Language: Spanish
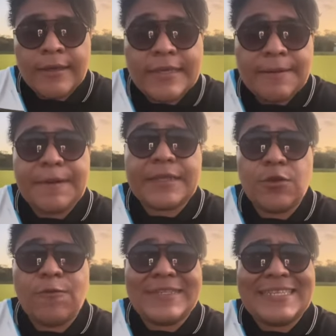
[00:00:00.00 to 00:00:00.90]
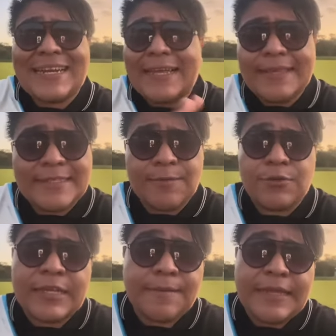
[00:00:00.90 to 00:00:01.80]
Y el partido fue
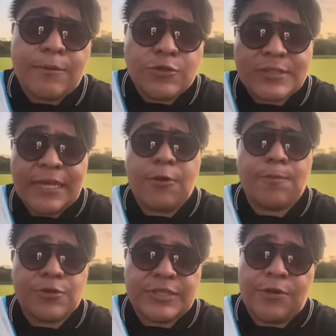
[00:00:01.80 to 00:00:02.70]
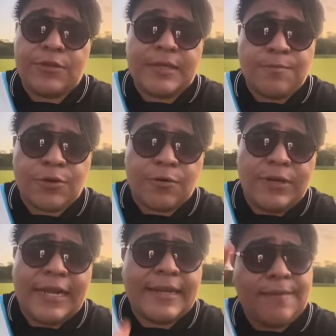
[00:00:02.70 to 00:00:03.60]
cerradísimo. Terminamos 0 por 0 en tiempo
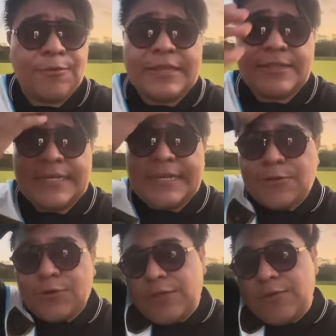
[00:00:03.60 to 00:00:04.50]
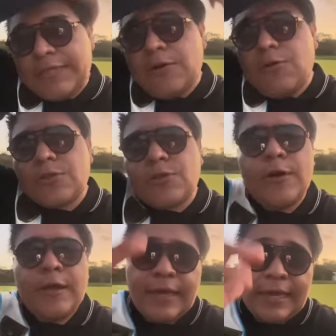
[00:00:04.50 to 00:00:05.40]
regular y por el ser el torneo tan corto
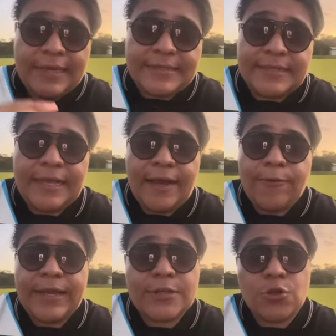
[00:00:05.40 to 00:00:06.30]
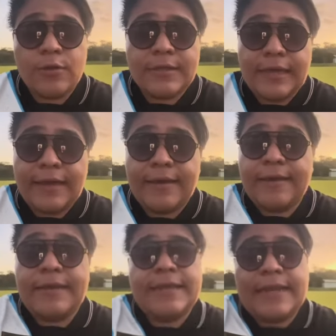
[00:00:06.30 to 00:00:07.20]
es la obligación
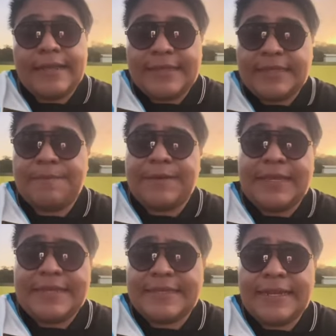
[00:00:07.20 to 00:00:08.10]
eh, ir a la tanda de penales.